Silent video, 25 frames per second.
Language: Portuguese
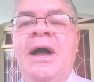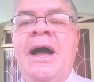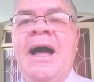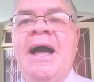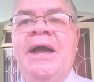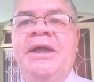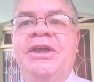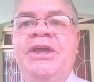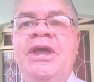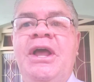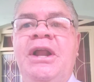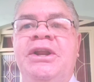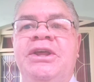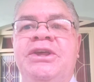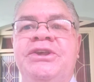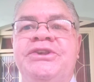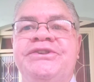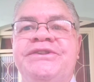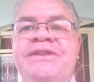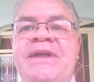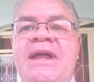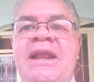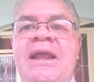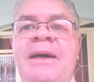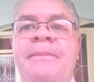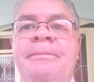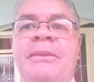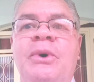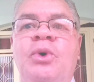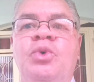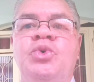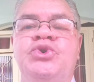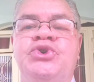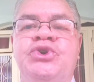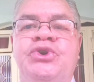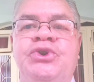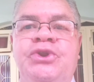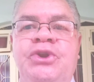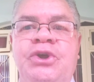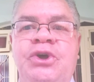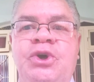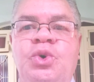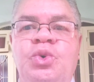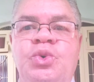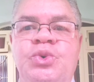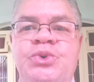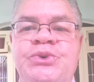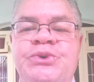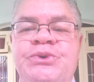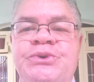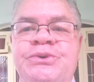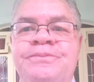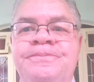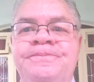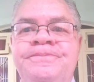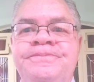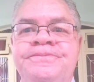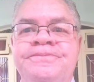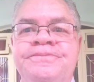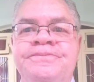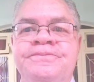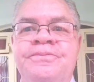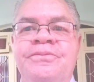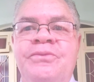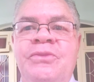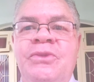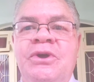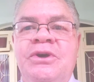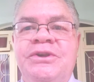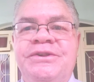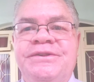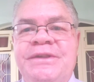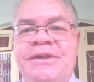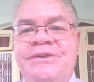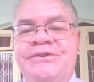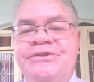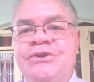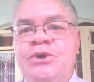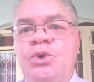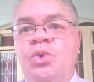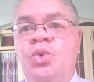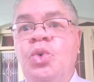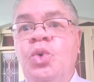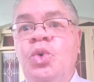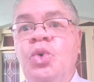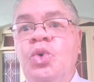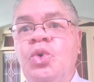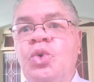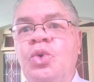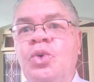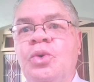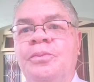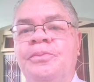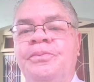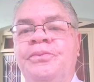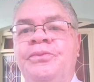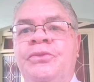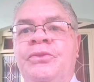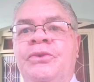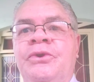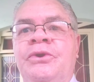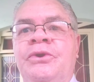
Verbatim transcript: Aquele que está na mão de Deus está seguro,